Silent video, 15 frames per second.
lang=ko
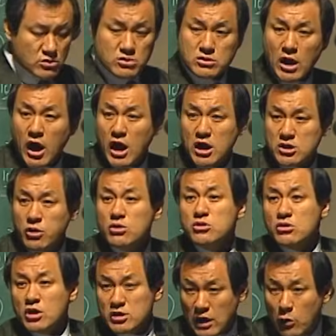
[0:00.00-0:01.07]
다
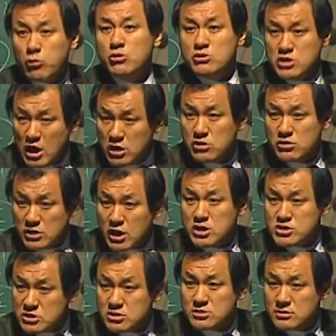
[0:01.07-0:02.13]
성경에 나오는 얘기요 이게
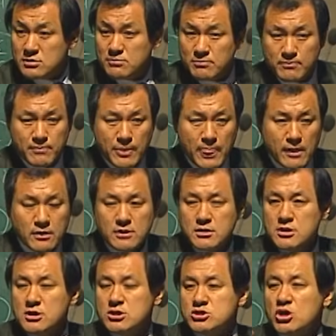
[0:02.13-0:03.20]
지금
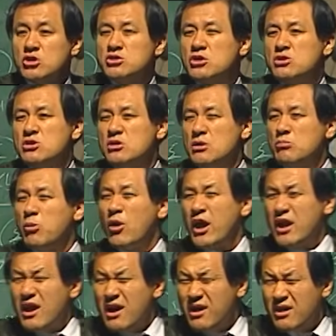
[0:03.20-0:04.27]
전연을 뭐
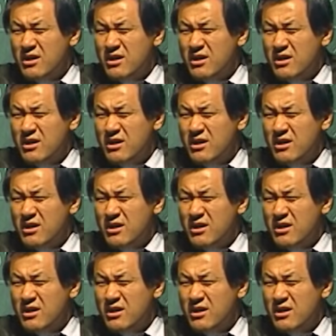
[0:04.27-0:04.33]
해라?